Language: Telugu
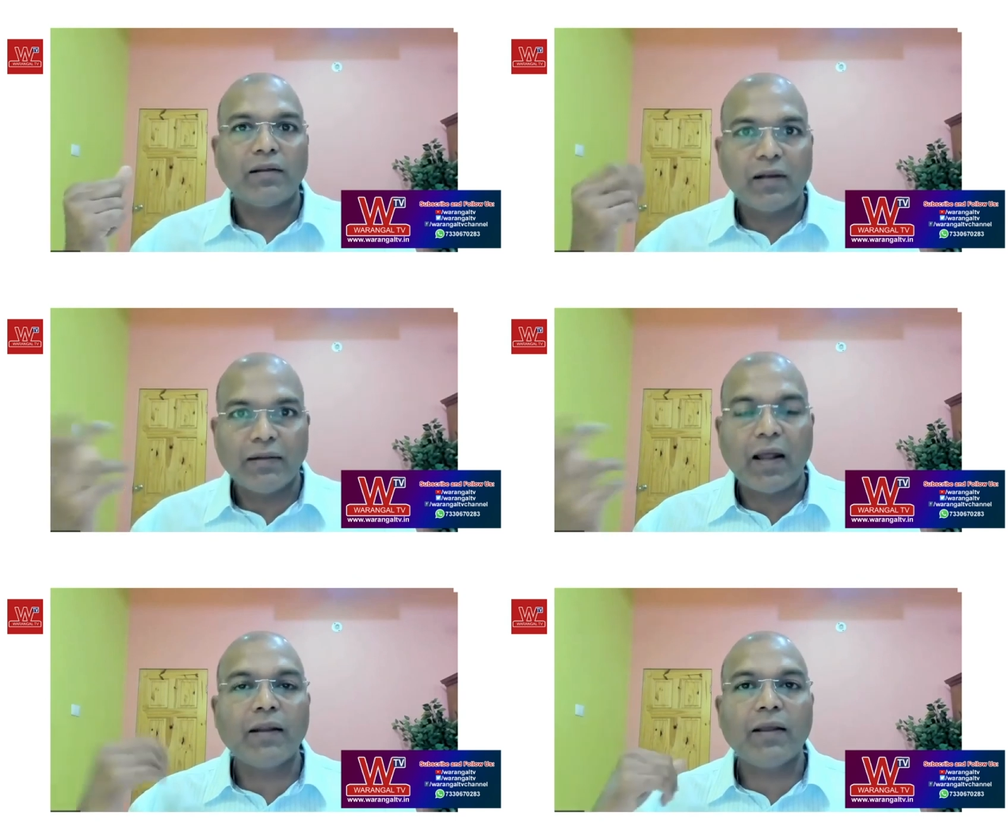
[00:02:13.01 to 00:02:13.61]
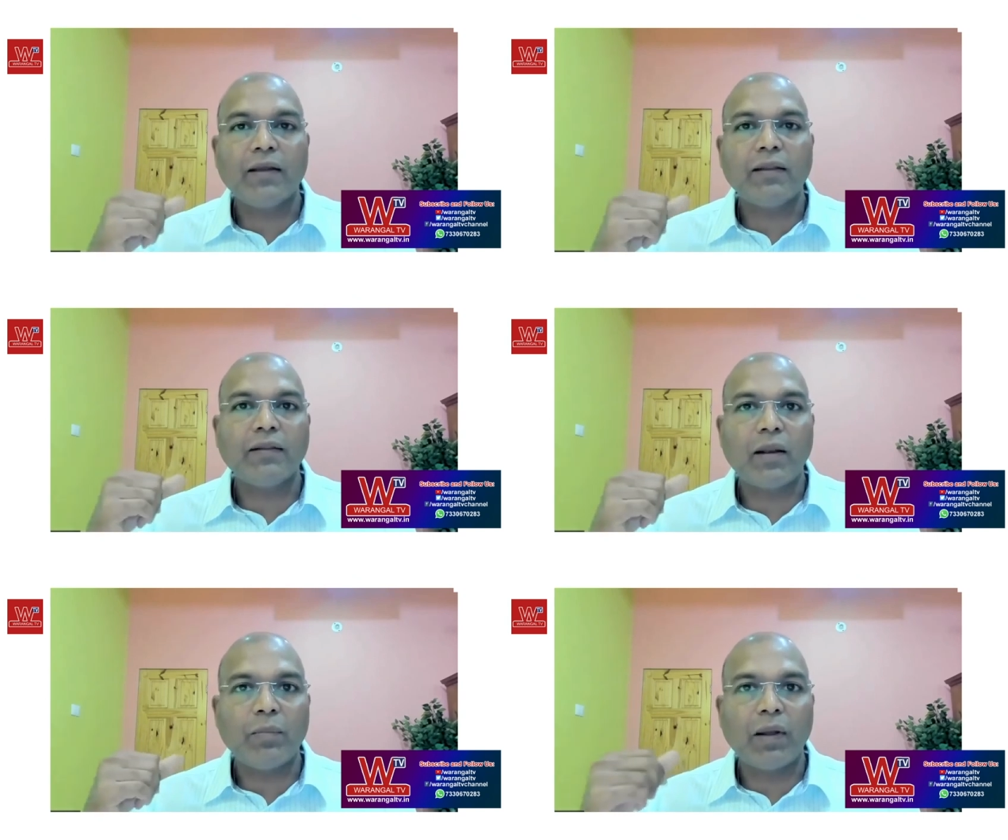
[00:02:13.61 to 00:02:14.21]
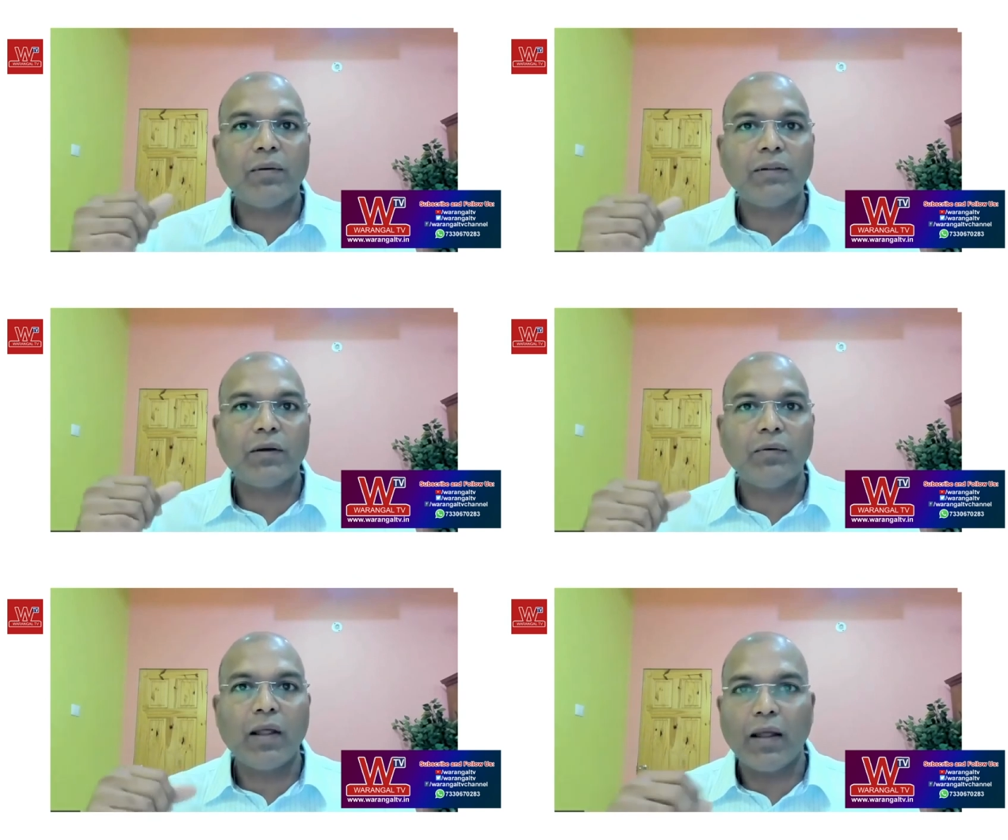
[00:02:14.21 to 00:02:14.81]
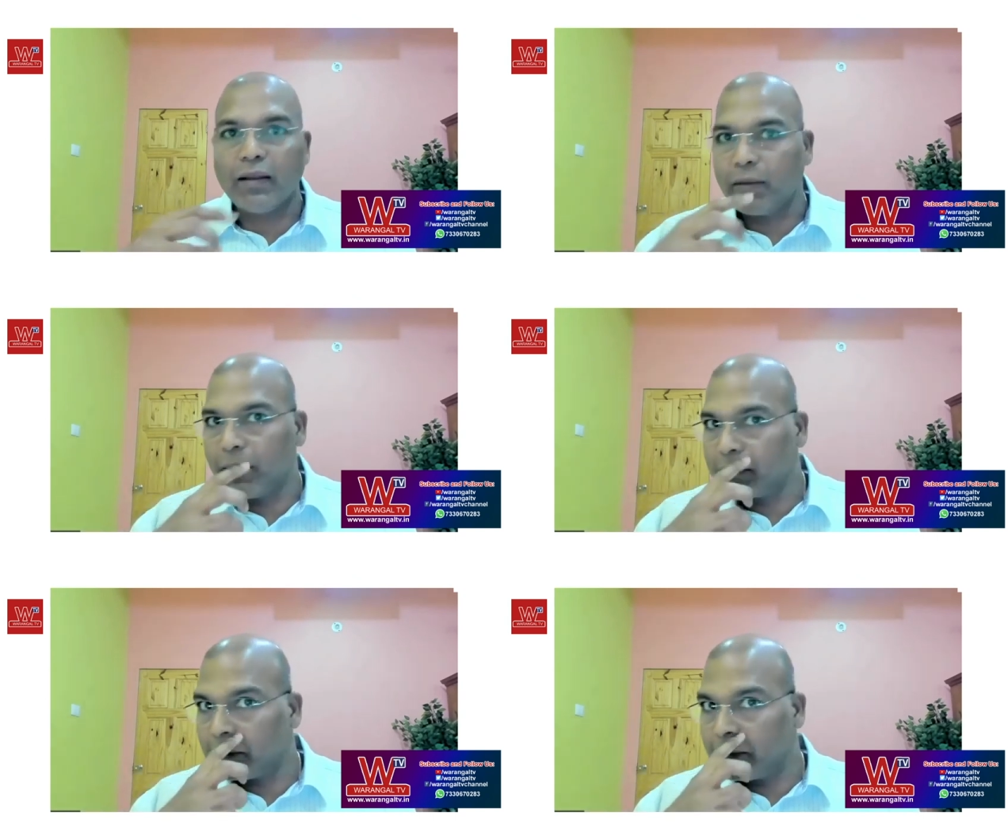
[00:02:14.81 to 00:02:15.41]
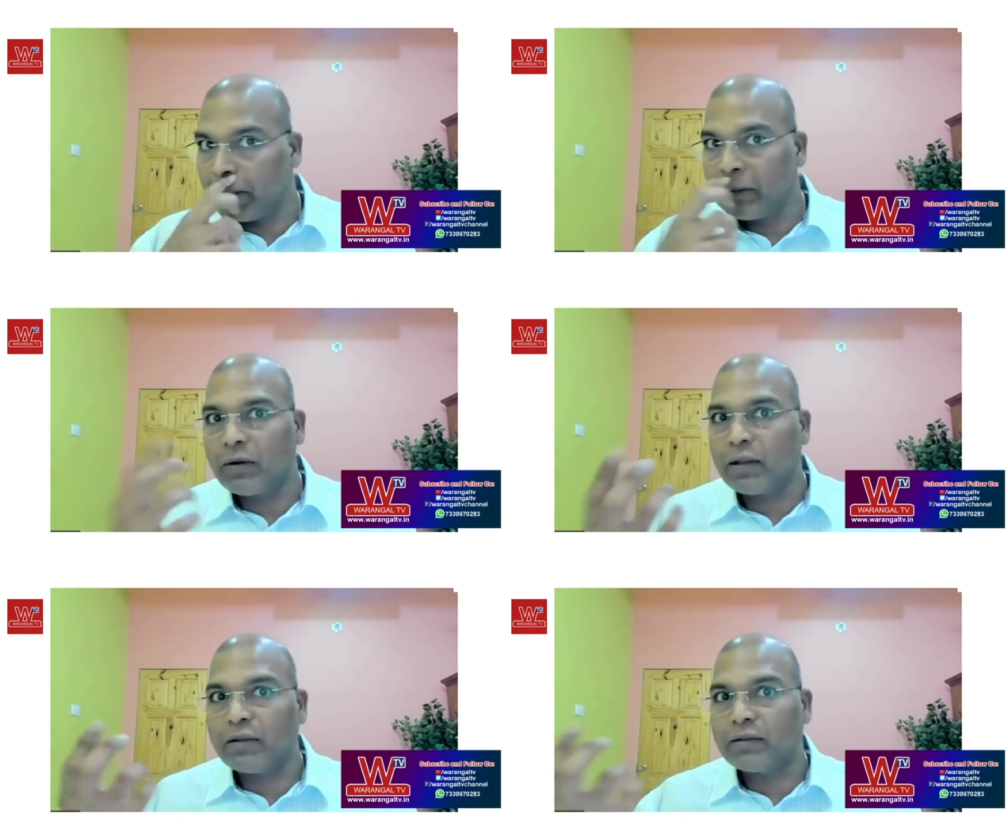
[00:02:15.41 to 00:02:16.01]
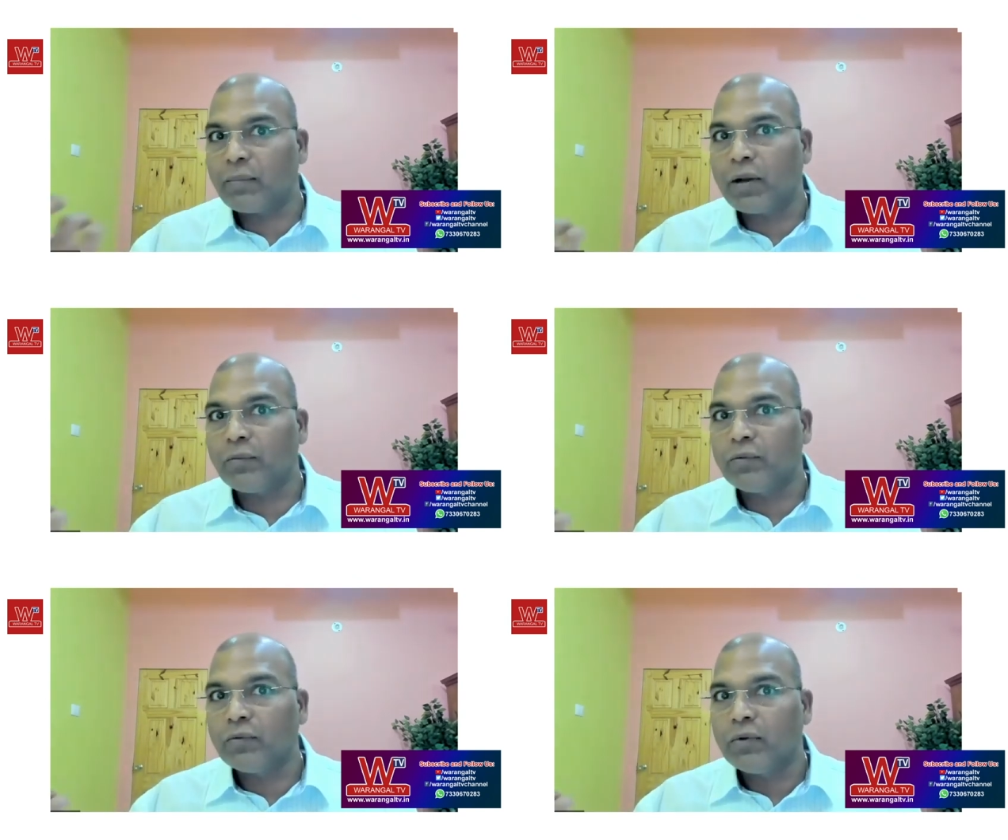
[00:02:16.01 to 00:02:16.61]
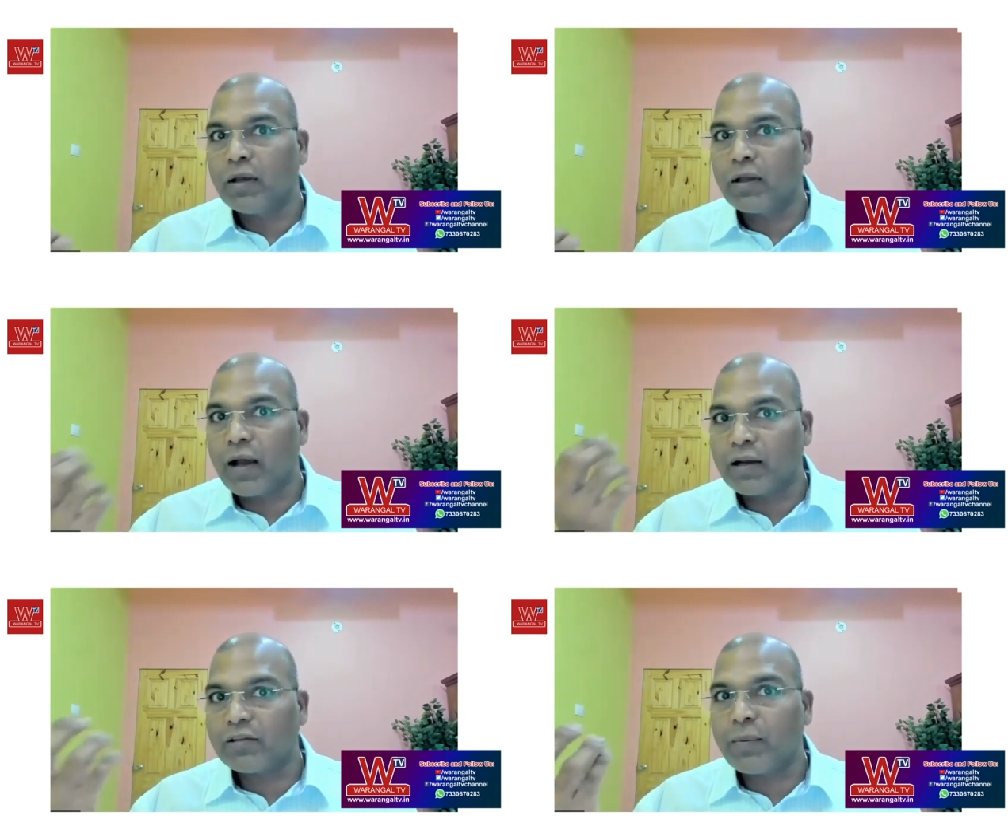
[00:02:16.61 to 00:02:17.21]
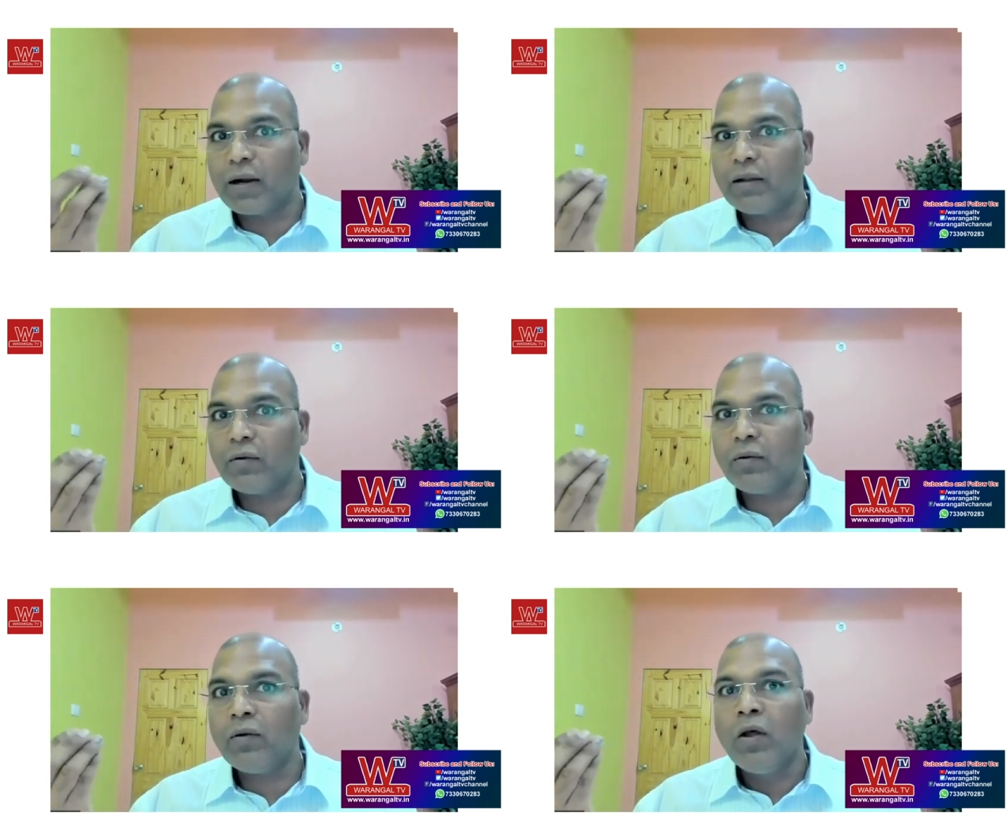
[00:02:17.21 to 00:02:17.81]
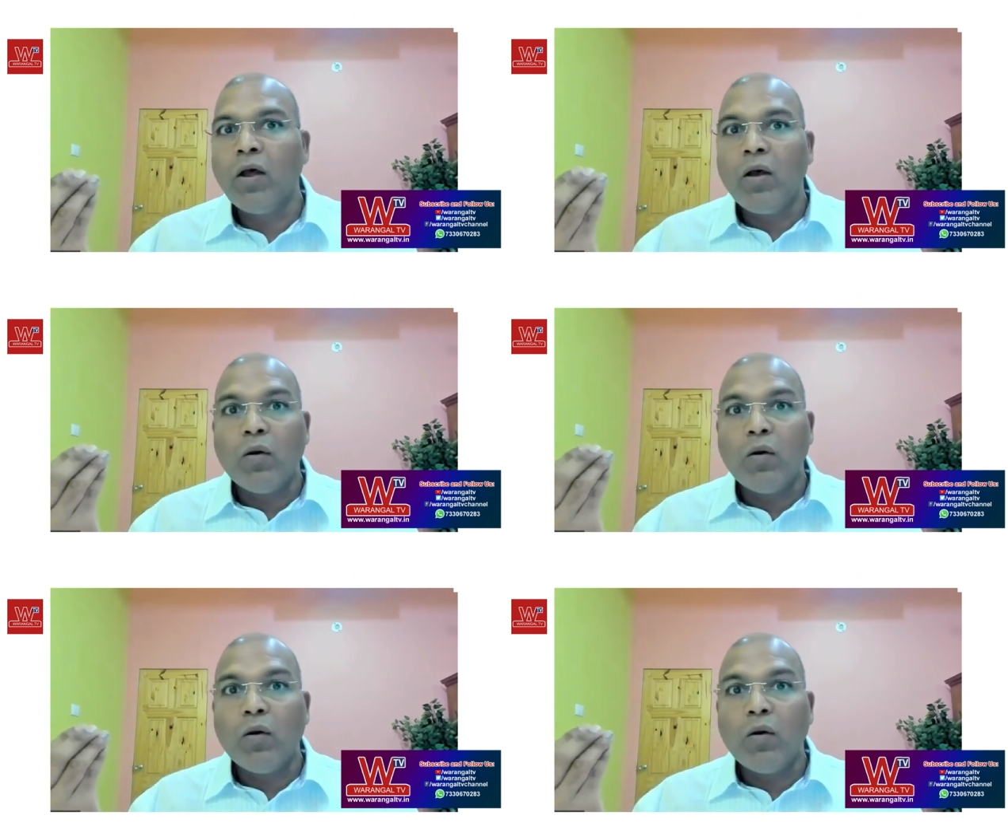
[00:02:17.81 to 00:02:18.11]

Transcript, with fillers: అసలు దానికే కదా దాని బలం అంతా కూడా ఇంకా మిగతా దేనికి కూడా అదంత బలం కాంగ్రెస్ పార్టీలో